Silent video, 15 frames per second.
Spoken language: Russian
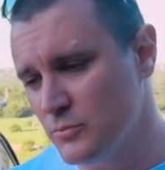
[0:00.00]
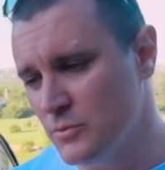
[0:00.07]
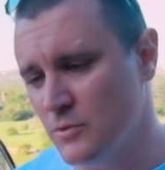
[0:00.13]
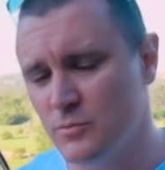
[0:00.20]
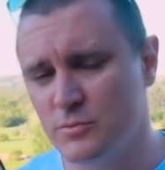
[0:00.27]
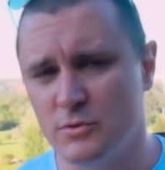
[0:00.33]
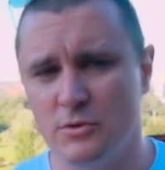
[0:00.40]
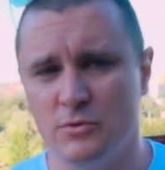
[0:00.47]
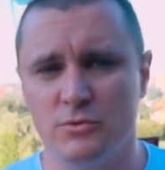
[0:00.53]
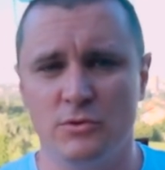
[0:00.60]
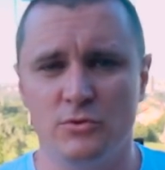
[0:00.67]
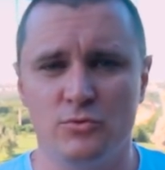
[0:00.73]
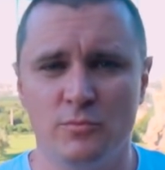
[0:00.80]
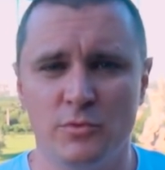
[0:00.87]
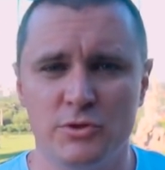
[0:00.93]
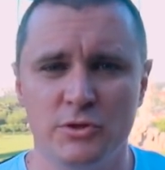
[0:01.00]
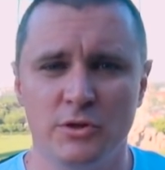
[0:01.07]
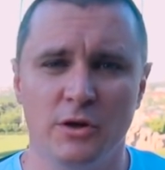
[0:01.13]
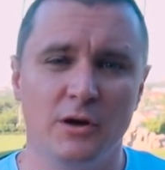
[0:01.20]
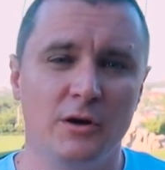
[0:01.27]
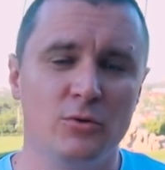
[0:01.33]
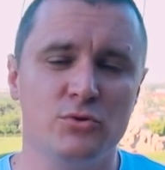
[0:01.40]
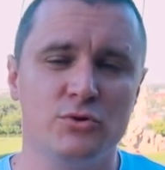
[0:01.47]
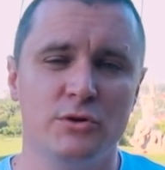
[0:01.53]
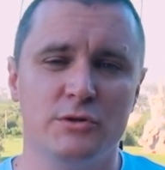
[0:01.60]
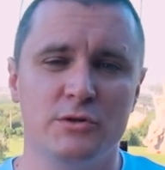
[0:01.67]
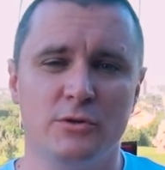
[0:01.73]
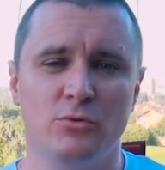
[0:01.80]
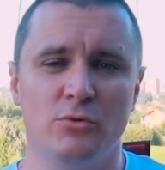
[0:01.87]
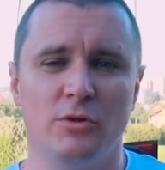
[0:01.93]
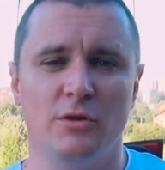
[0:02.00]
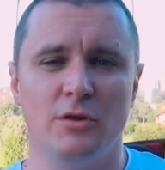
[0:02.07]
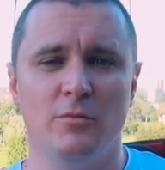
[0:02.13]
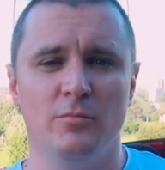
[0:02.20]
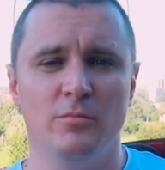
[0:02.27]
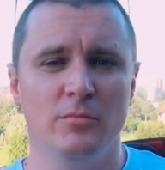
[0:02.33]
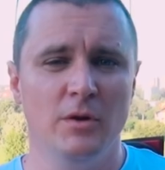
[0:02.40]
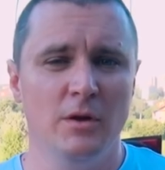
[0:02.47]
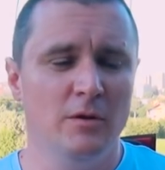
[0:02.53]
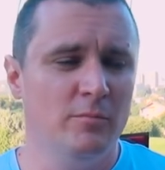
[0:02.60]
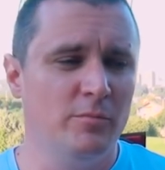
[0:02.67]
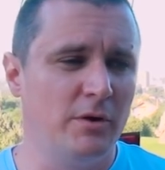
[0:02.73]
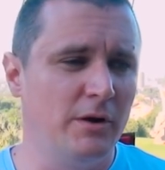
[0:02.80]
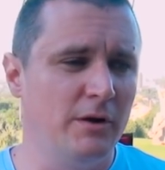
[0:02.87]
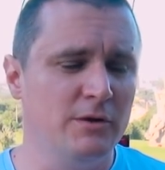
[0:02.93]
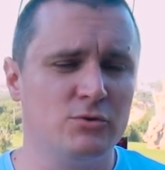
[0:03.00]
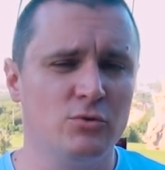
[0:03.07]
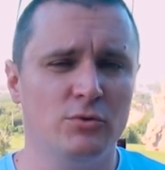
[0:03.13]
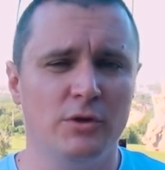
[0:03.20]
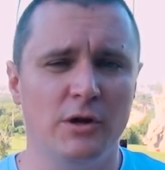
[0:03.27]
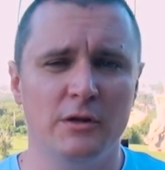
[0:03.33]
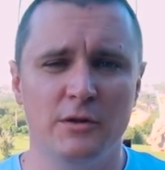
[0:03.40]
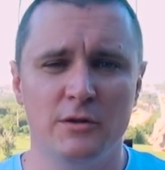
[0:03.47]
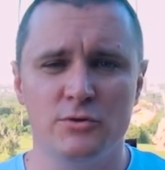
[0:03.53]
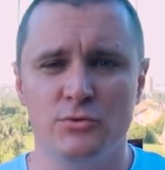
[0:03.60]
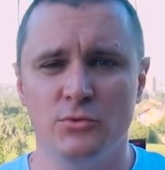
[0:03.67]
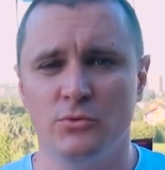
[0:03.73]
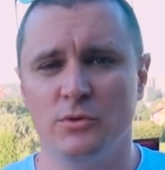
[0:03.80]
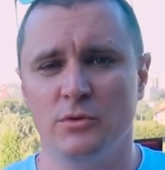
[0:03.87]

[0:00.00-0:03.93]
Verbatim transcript: Я вам сразу скажу, машина хорошая. Если кто-то там про результат начнет.